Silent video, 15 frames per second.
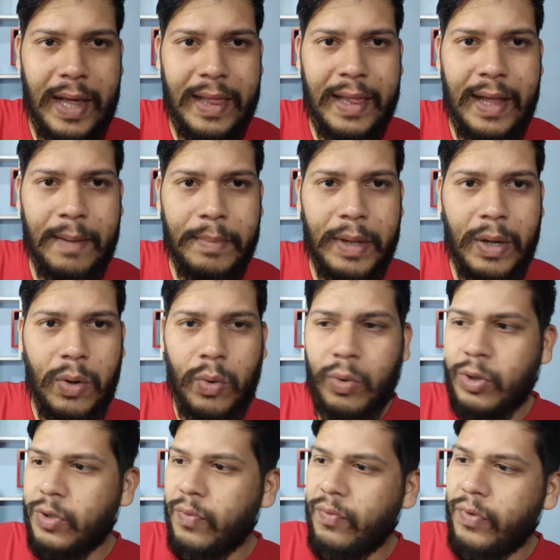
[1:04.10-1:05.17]
ध्यान से आप देख लो
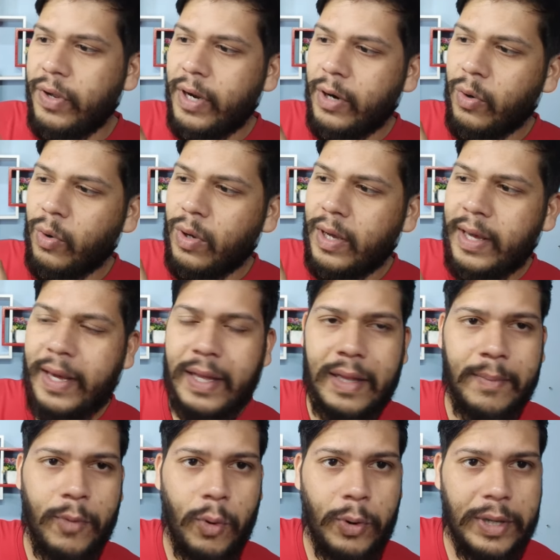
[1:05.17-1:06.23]
कुछ वियर्डो का
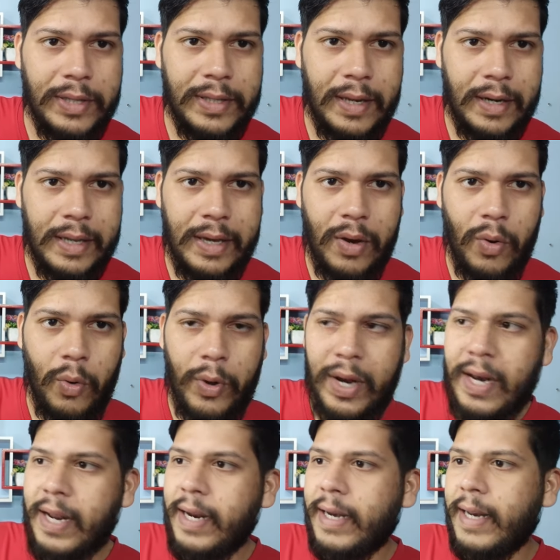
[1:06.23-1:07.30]
एकदम ओरिजिनल ये ऑयल
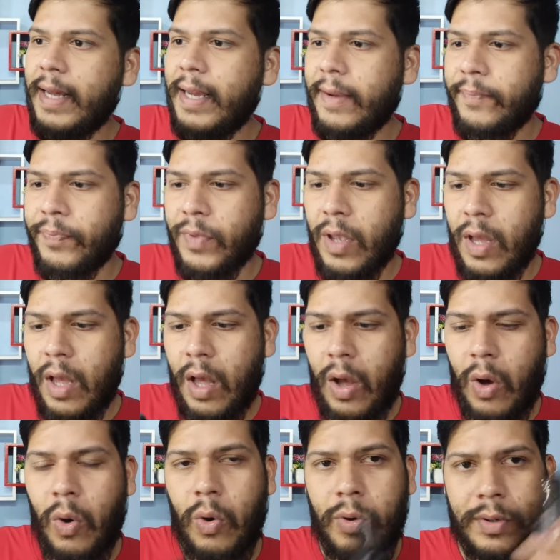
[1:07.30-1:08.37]
है ठीक है
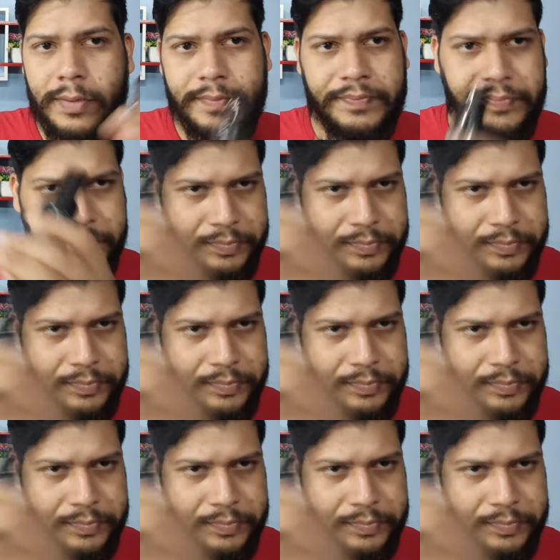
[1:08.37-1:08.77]
और